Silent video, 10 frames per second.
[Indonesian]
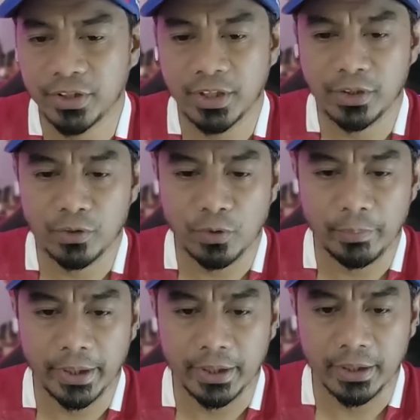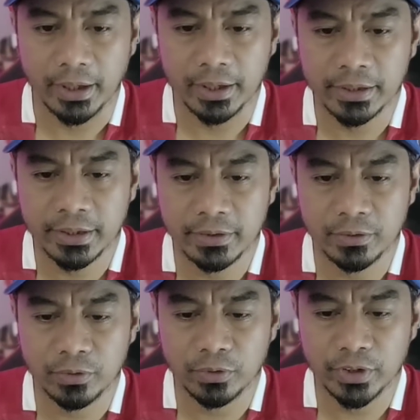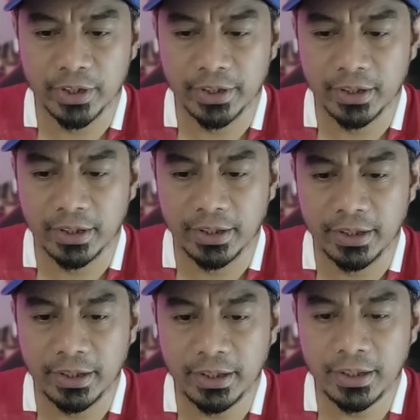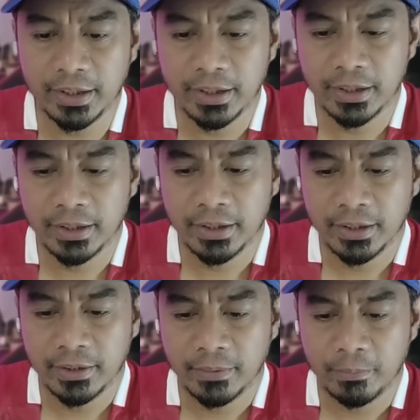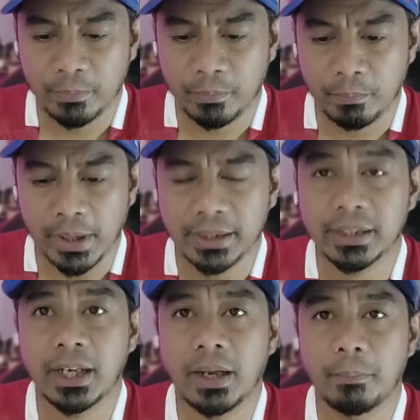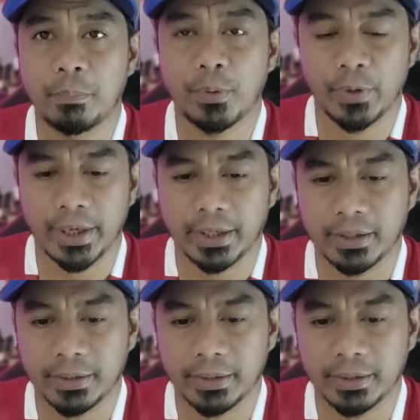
share, dan komen ya guys. Untuk channel ini, Mata Proyek.